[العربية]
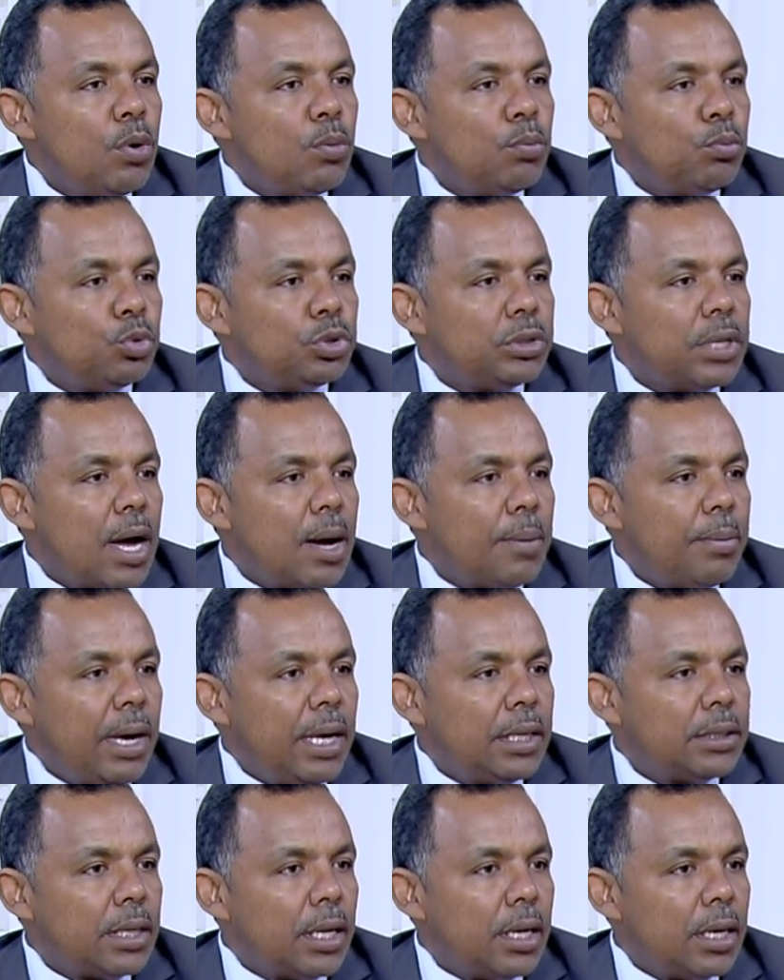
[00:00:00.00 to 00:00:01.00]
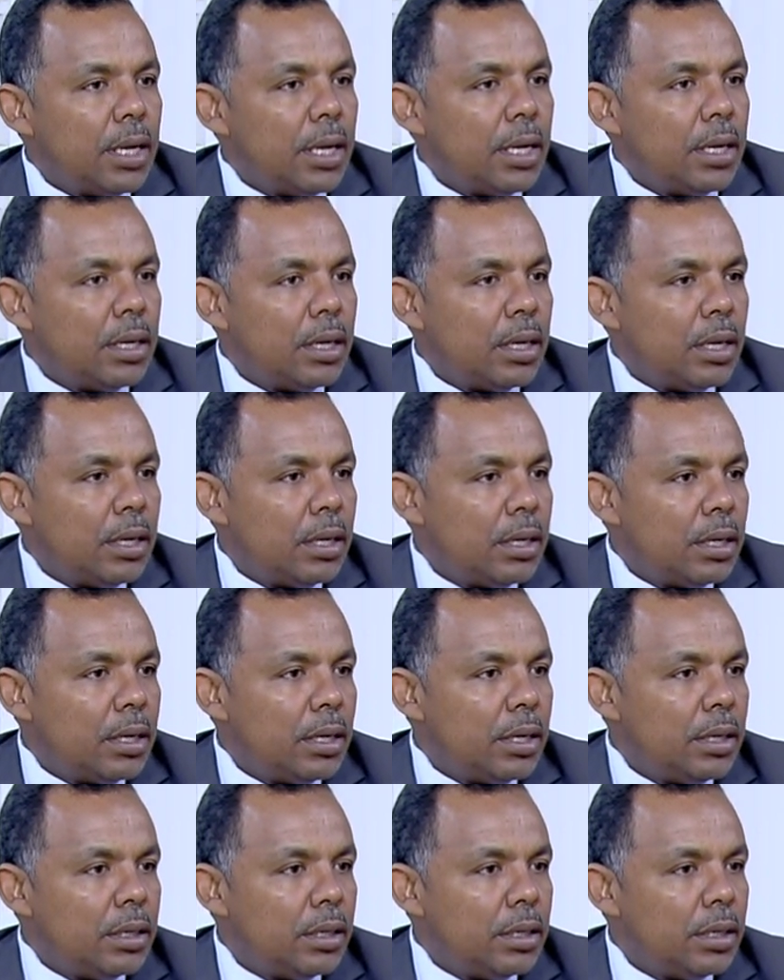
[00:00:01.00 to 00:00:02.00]
متابعة
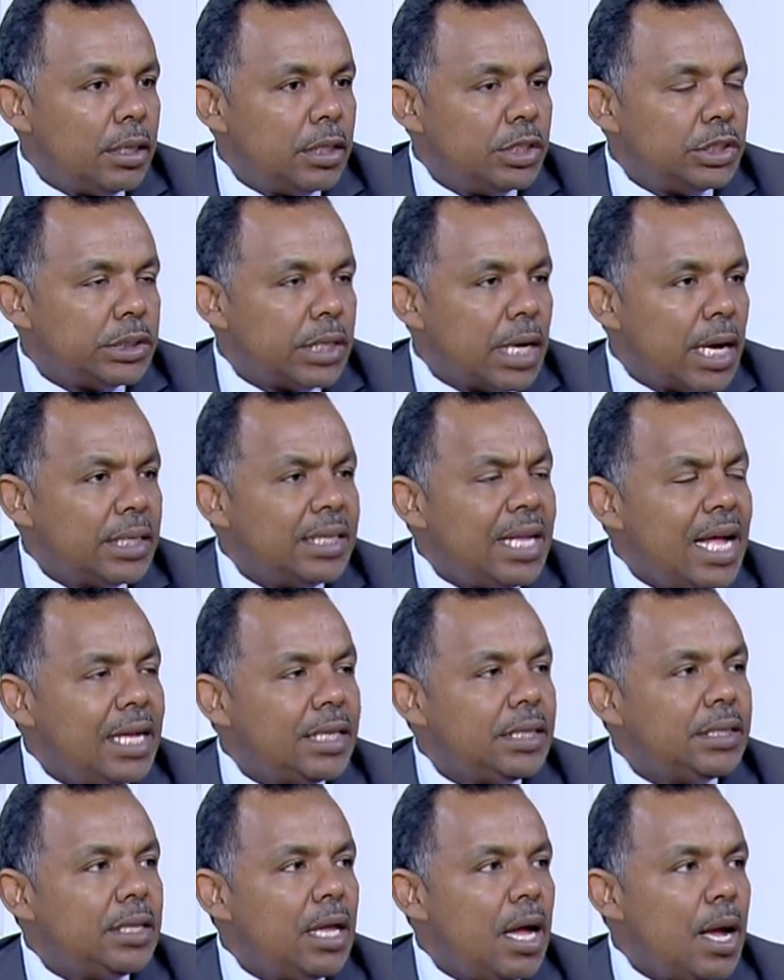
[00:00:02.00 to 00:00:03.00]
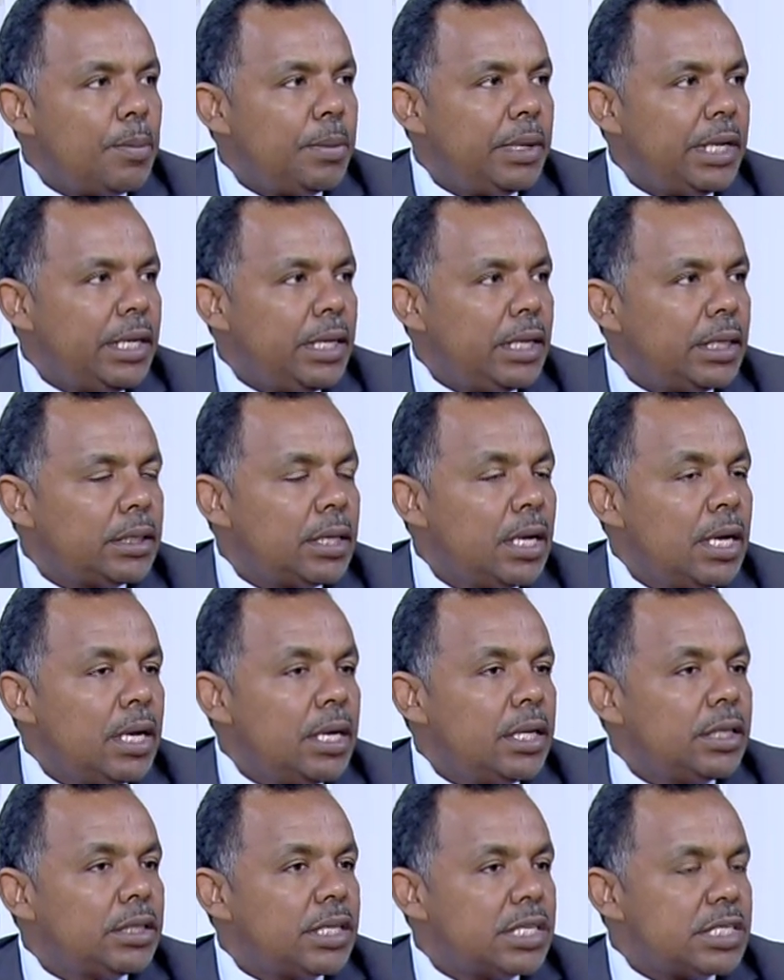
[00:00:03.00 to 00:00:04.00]
الإنشاءات حتى عملية
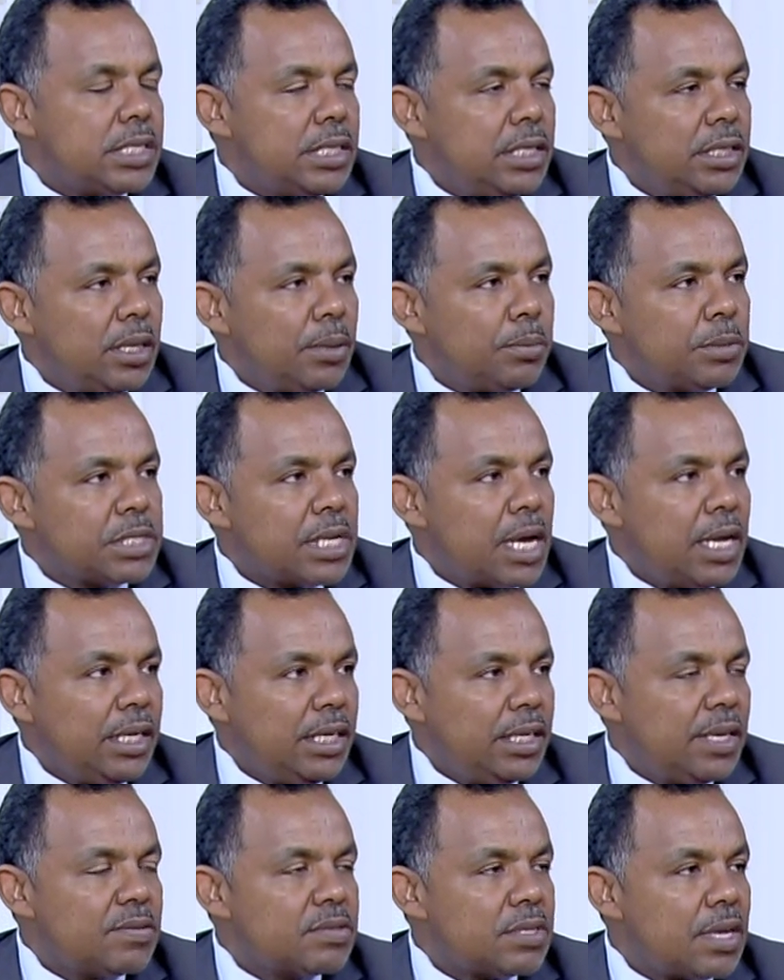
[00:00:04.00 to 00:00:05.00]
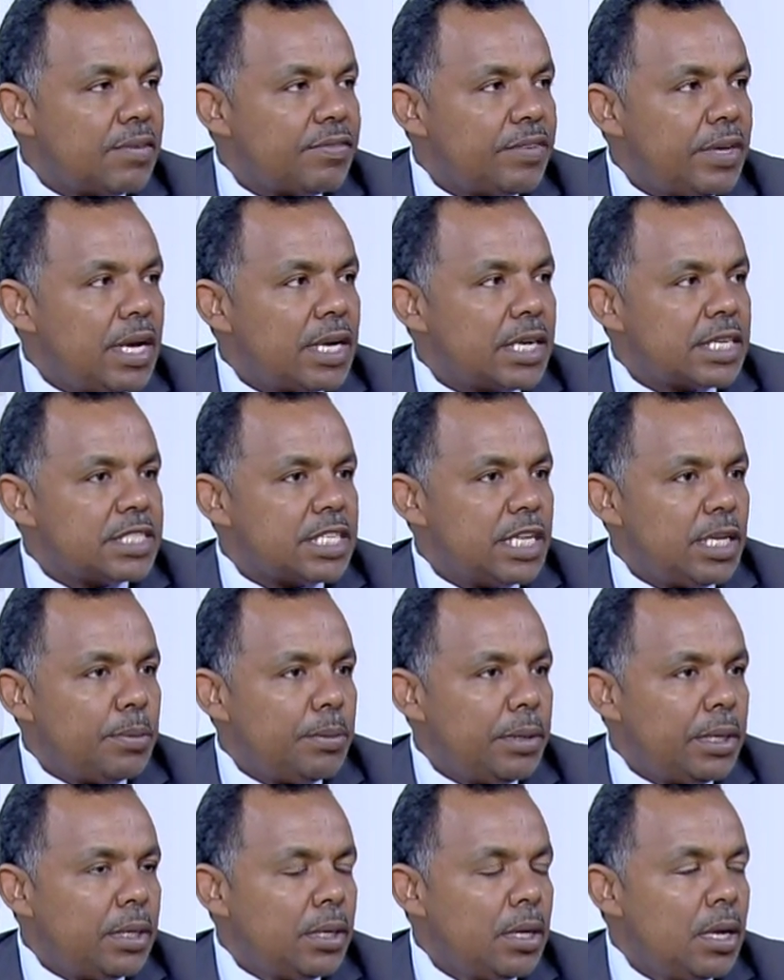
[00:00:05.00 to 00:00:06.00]
تشييد المصانع نفسها فيها كثير
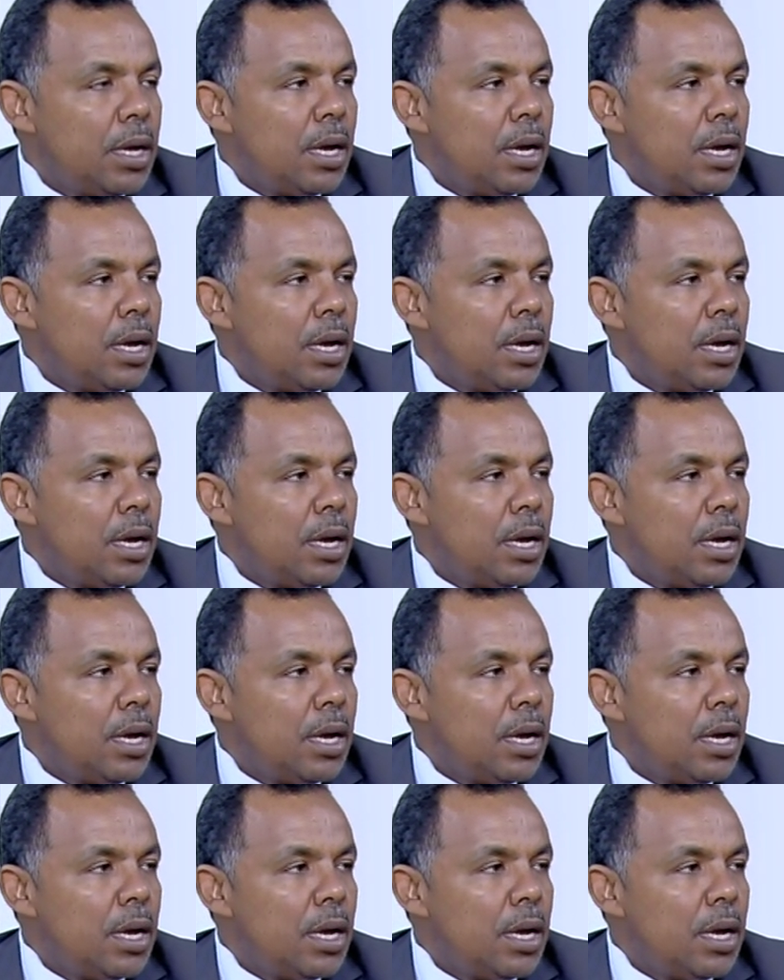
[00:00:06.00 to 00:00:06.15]
من